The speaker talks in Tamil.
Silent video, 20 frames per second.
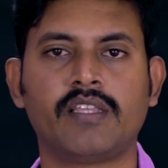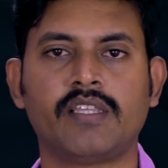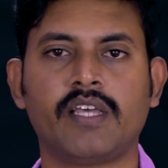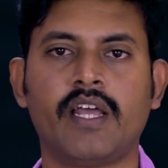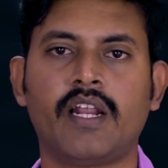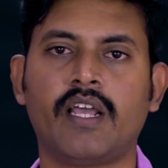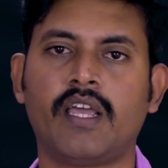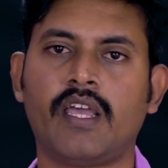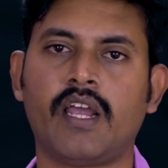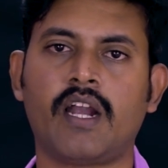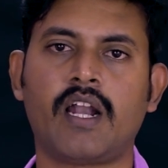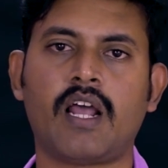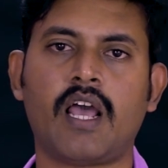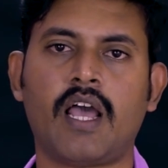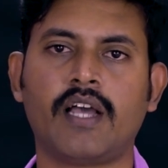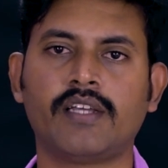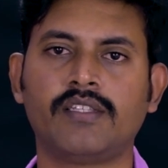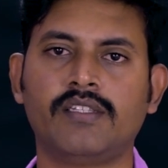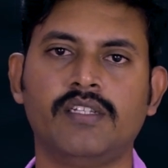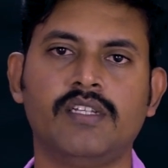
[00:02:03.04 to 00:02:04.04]
செயற்கையான
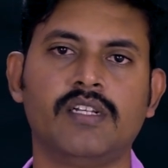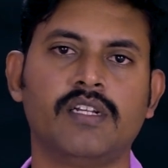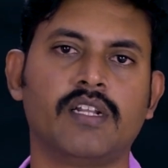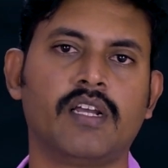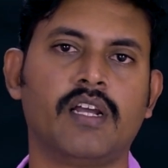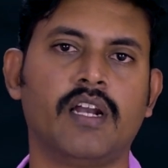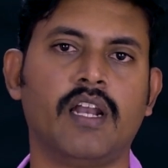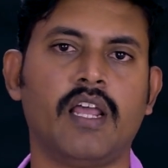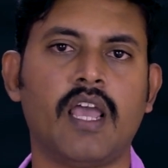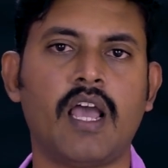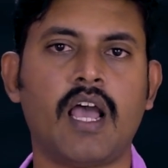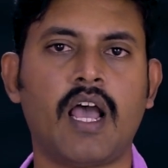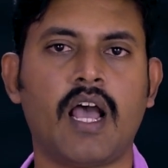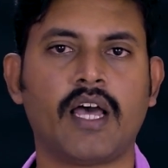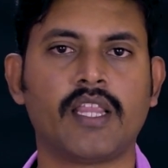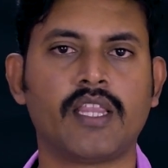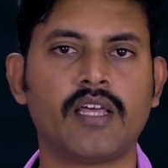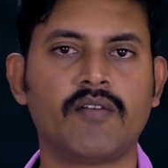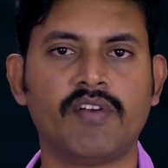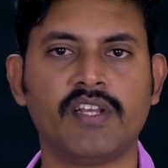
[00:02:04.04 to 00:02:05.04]
ஆக்சிஜன் இருக்கு இல்லையா
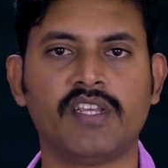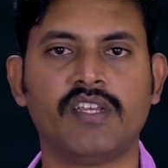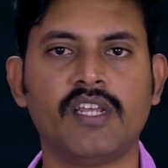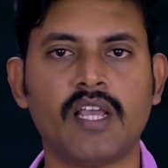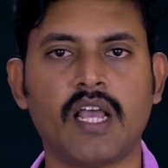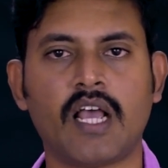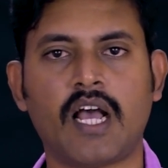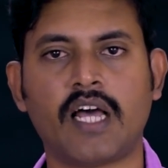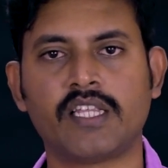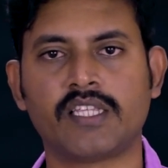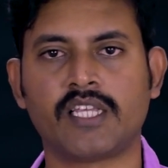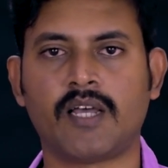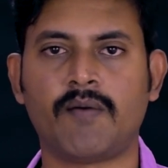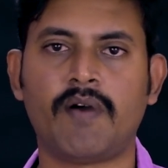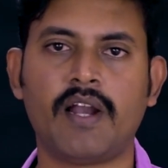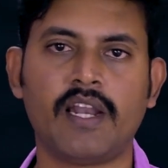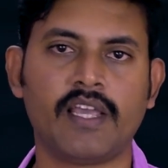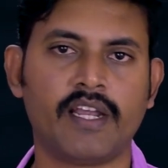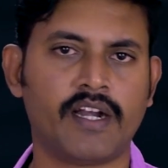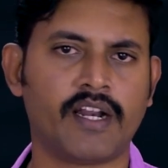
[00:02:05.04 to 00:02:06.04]
அதை வச்சு அதை
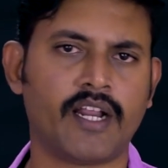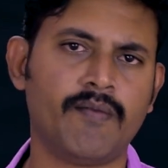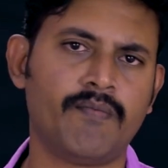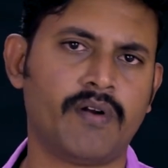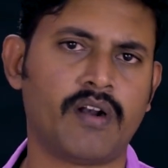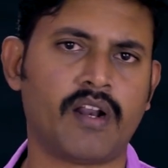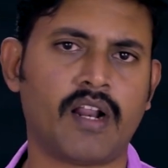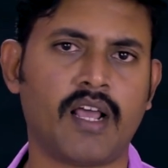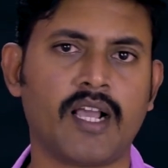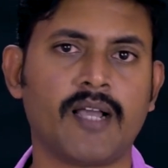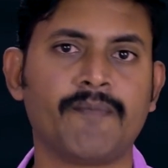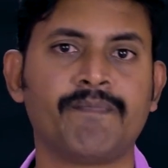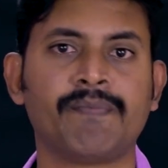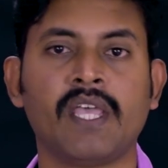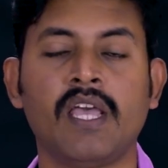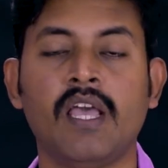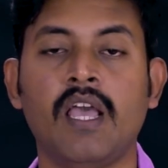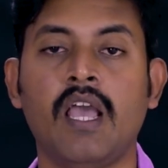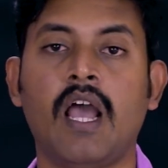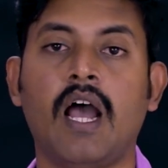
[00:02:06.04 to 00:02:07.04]
சமாளிக்க ட்ரை பண்ணுறாங்க
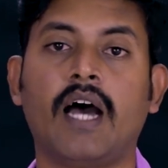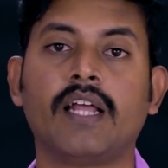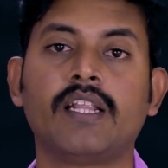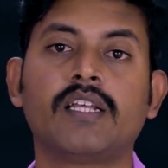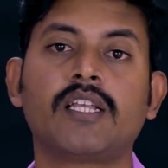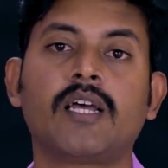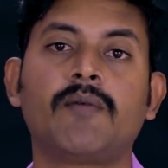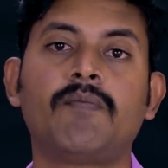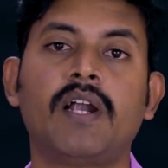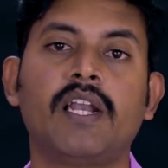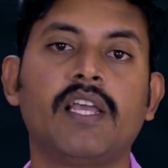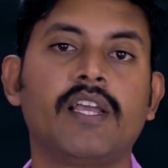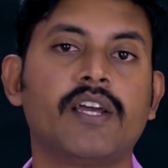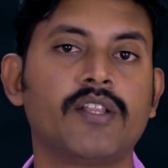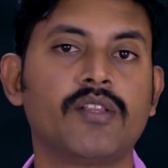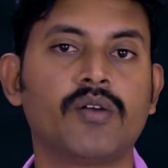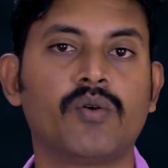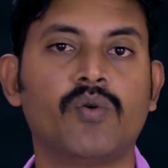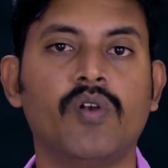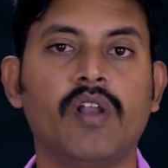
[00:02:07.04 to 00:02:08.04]
அதை
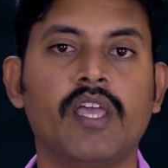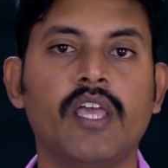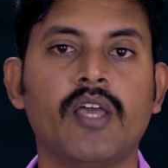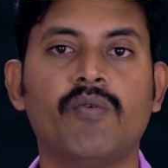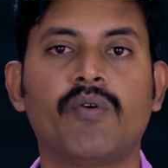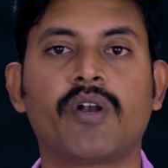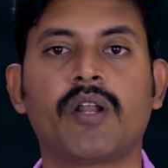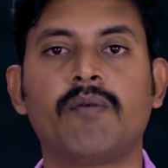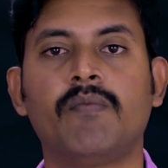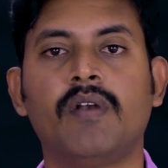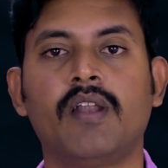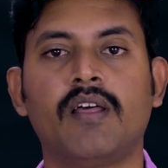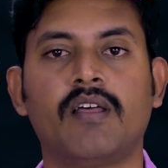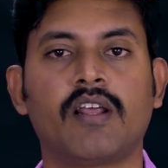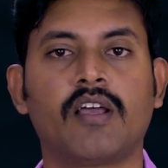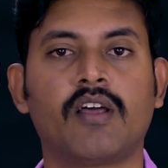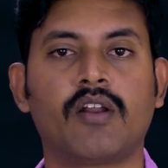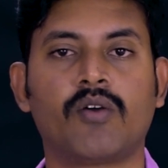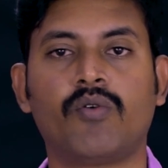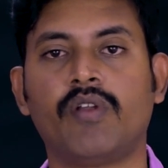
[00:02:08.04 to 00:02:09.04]
சமாளிக்கிறதுக்குள்ளேயே உடம்புல
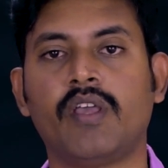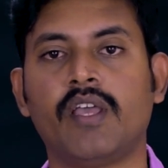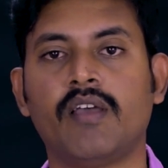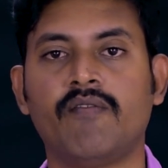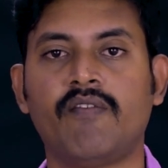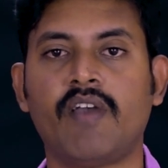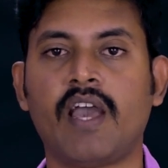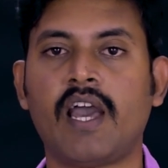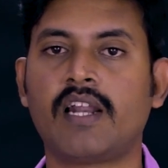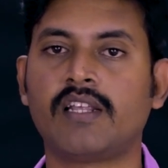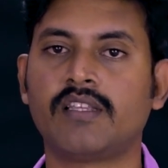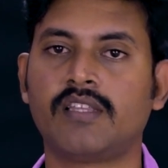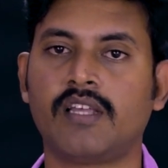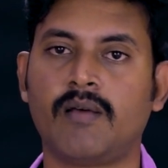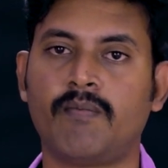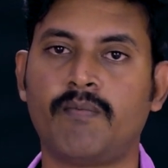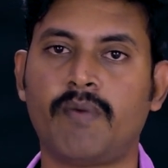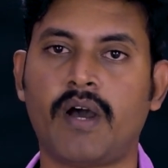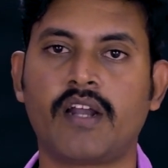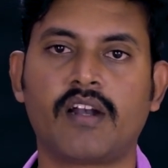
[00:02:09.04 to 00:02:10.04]
இருக்கக்கூடிய வேறு சில
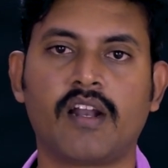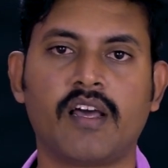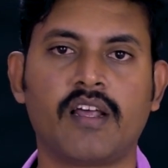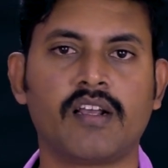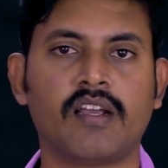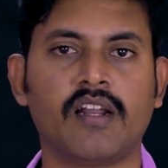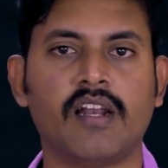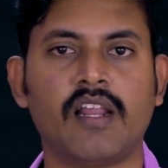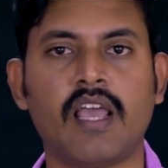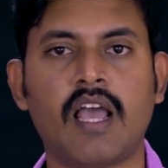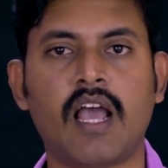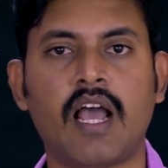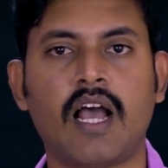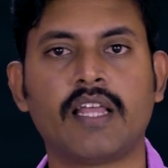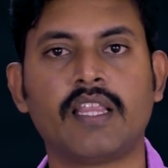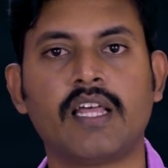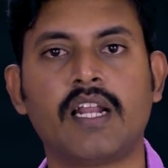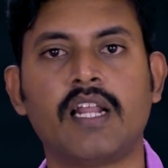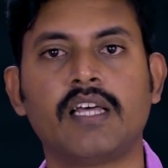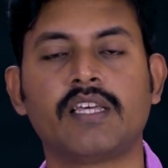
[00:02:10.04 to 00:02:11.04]
பார்ட்லாம் இருக்கு இல்லையா
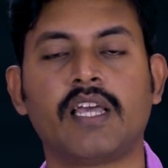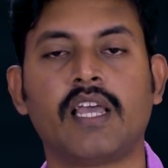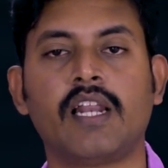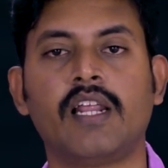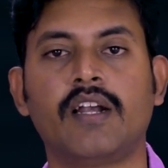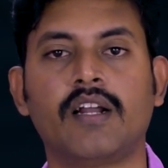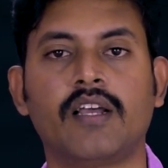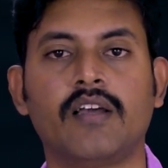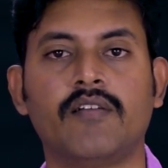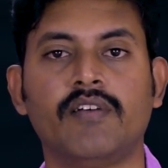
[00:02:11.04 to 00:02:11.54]
அதெல்லாம் செயலிழக்க